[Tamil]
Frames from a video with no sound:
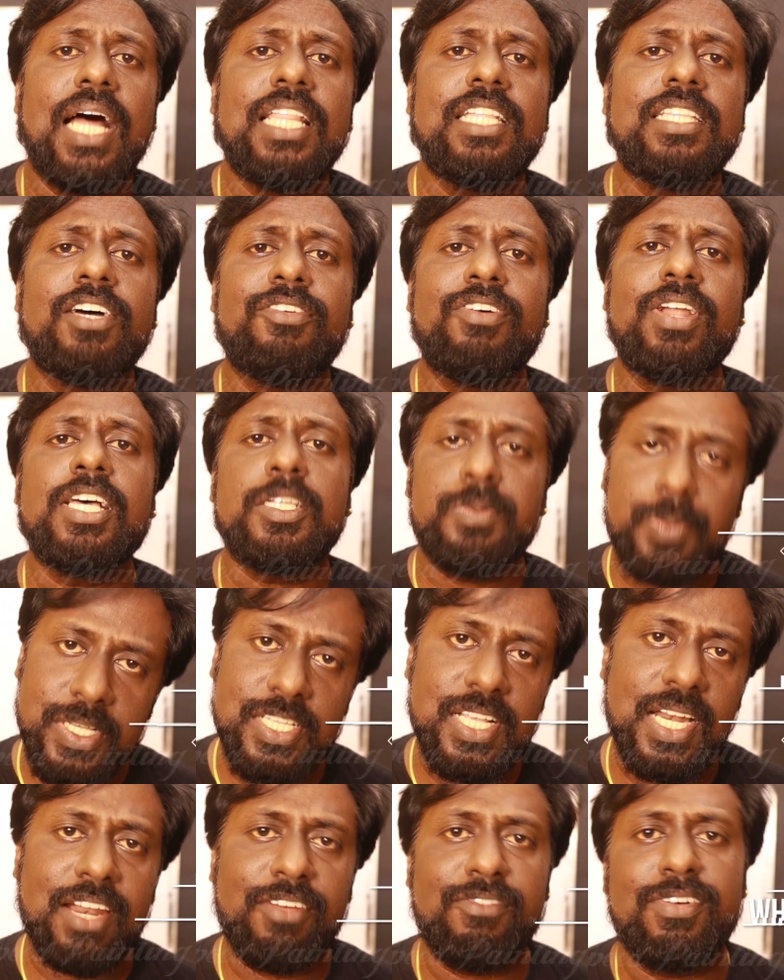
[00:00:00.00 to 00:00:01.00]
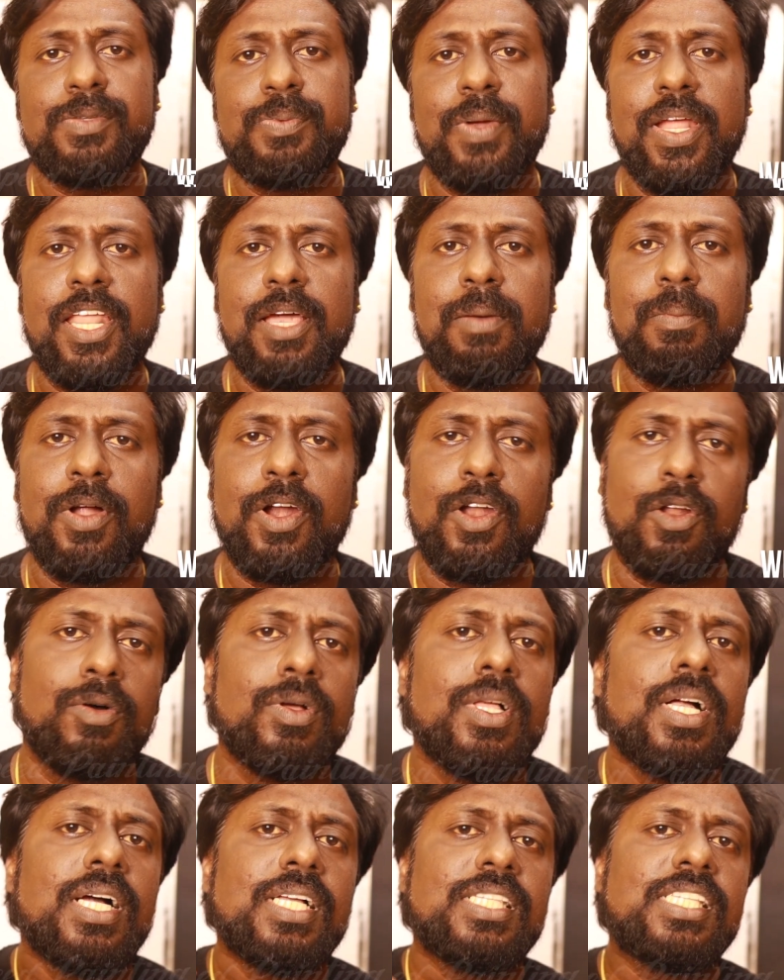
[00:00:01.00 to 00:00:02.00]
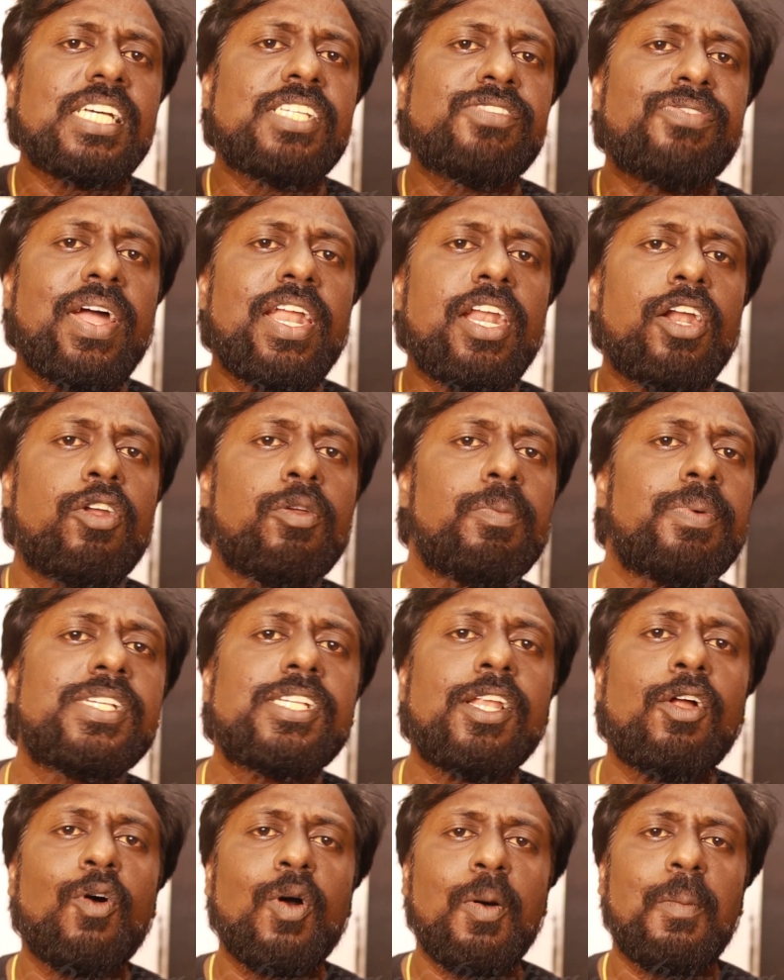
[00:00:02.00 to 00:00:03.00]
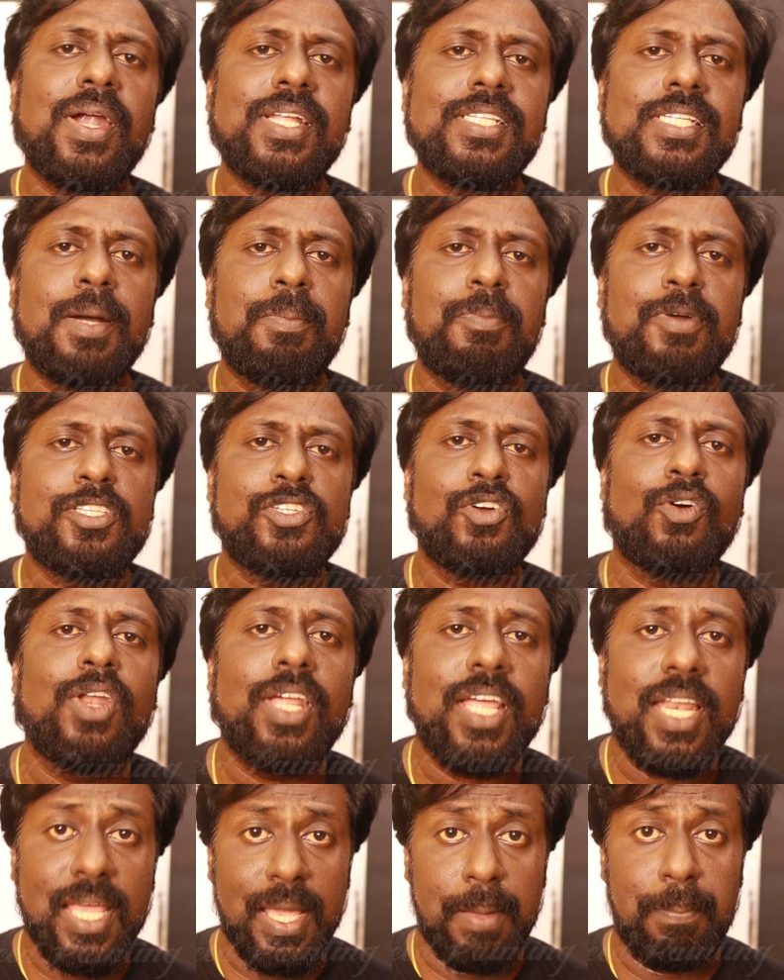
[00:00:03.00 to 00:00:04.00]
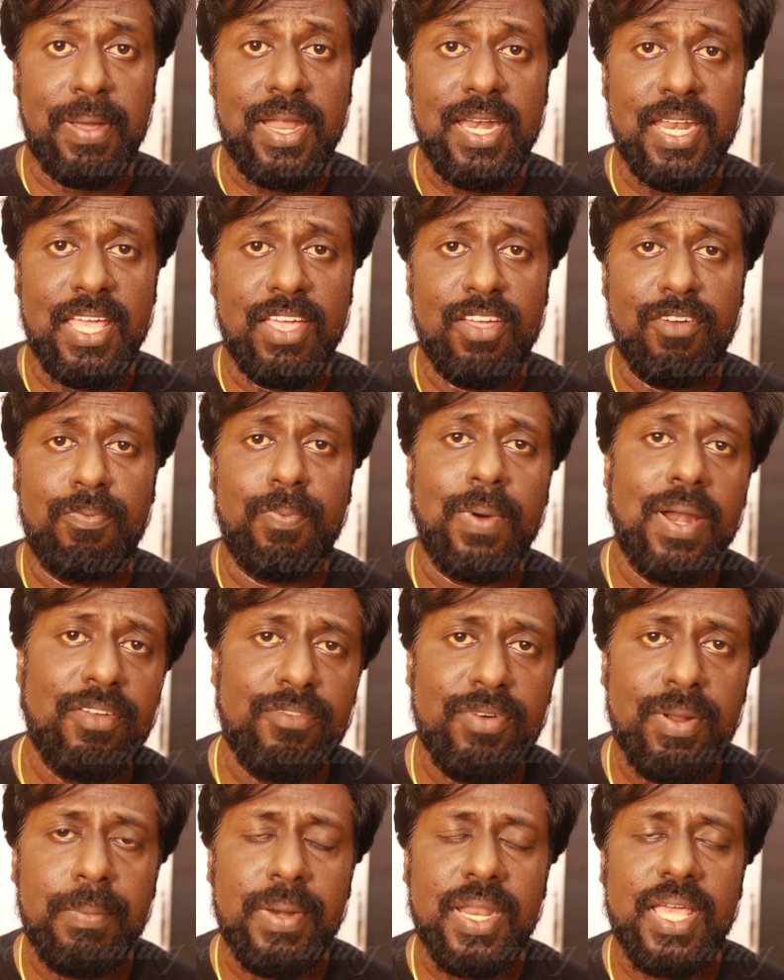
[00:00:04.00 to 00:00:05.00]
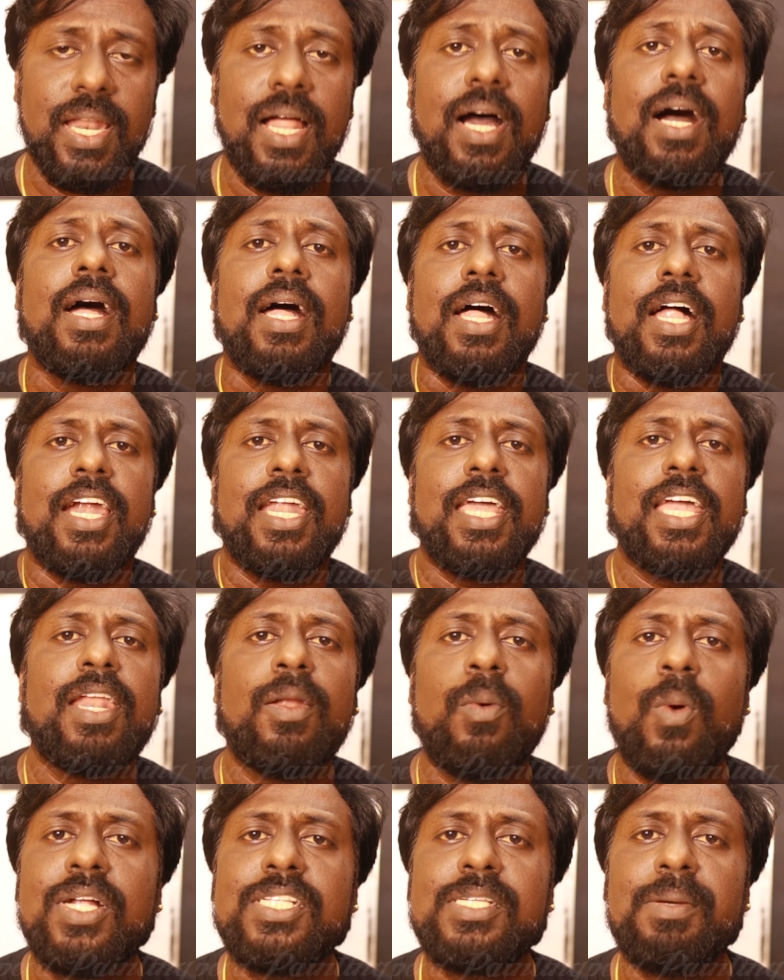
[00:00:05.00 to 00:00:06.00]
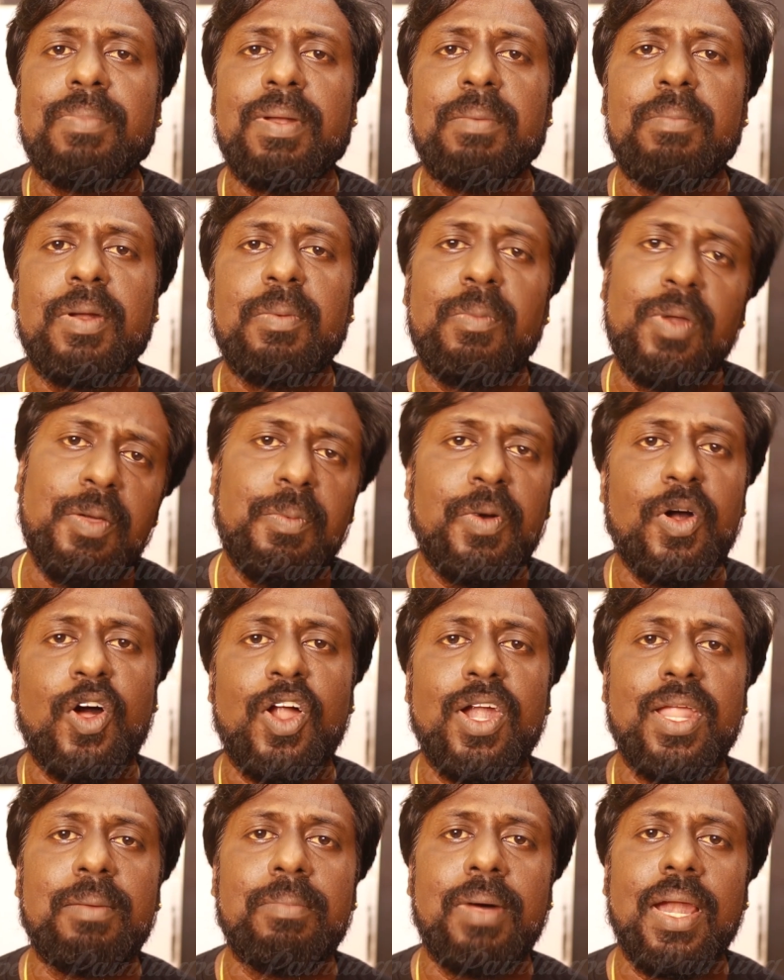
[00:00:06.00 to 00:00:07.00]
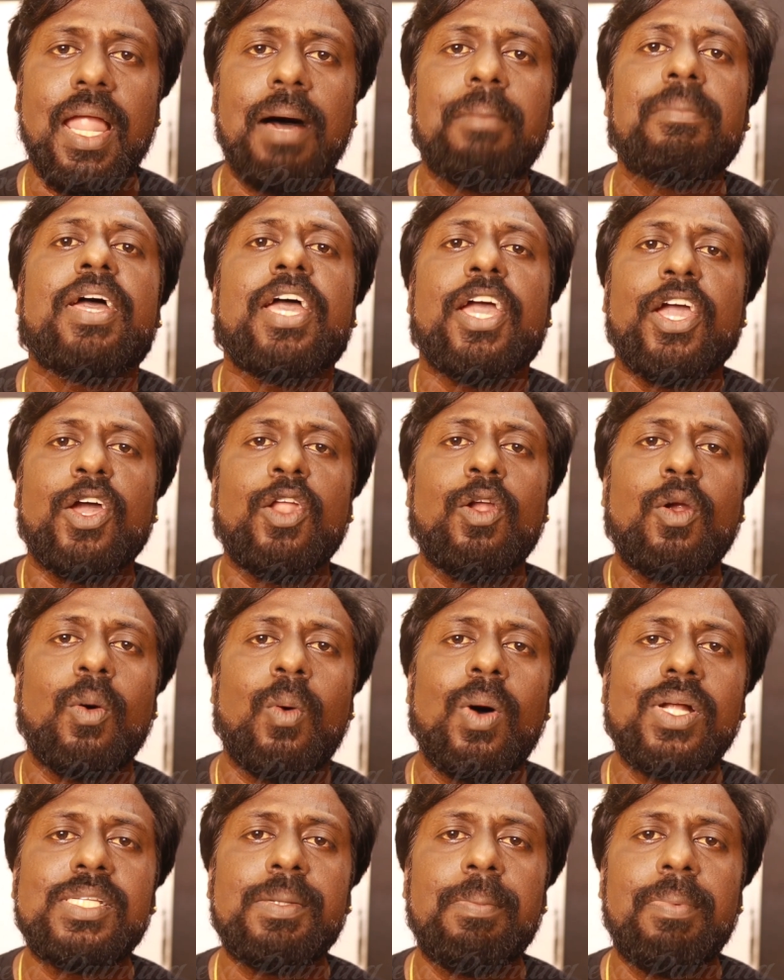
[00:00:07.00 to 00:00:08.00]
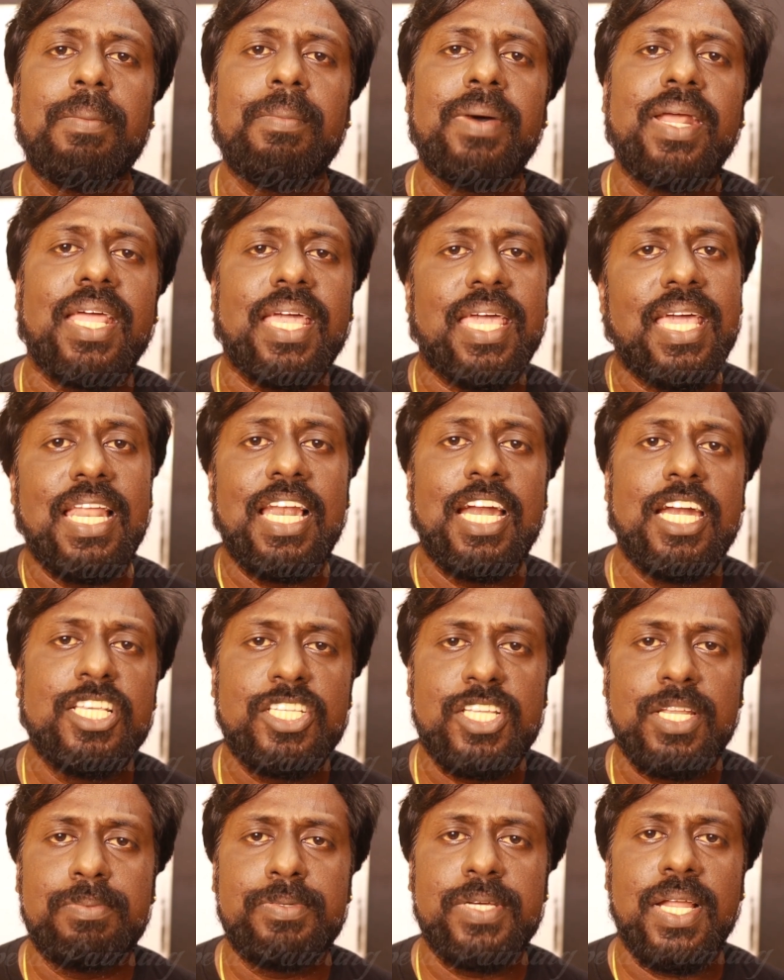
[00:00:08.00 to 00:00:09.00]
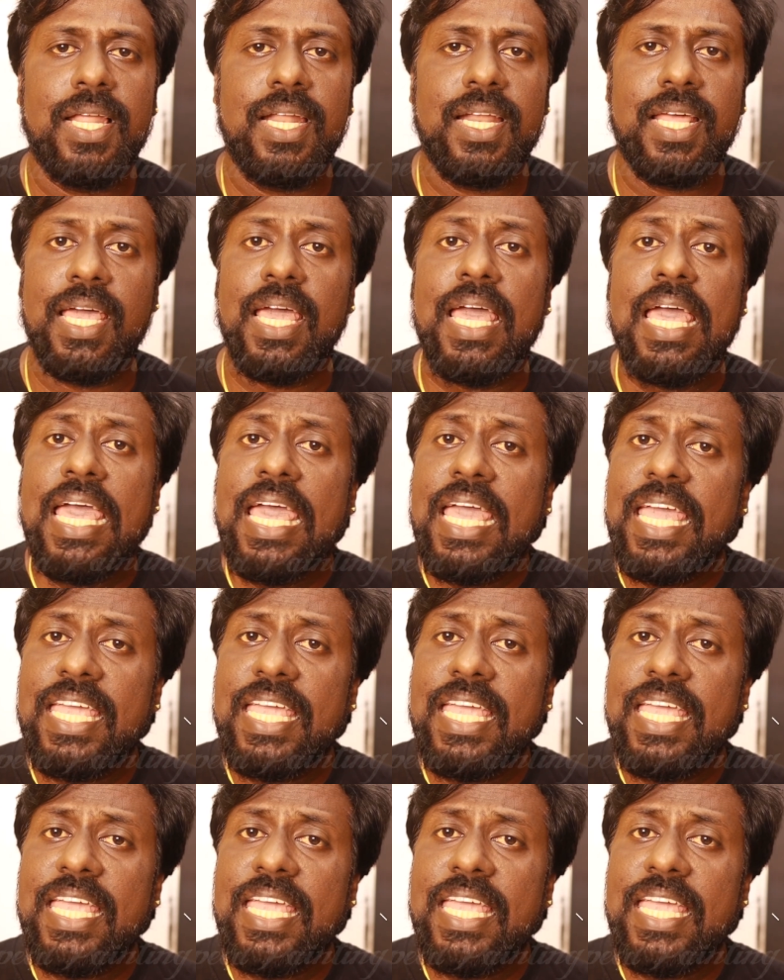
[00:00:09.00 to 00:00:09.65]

அது தவிர ஸ்பெஷல் ரிக்வஸ்ட் பெயிண்டிங்கும் பண்ணுறோம் ஜஸ்ட் ஃபைவ் ஹண்ட்ரட் ருபீஸில் உங்கள் மனசுக்கு பிடிச்சவங்களுக்கு நீங்கள் பெயிண்டிங் கிஃப்ட் பண்ண விரும்புனீங்கன்னா நீங்கள் இந்த வாட்ஸ்அப் நம்பர் மூலிமா காண்டாக்ட் பண்ணலாம் என்னோடய வாட்ஸ்அப் நம்பர் கீழே டிஸ்கிரிப்ஷனில் இருக்குது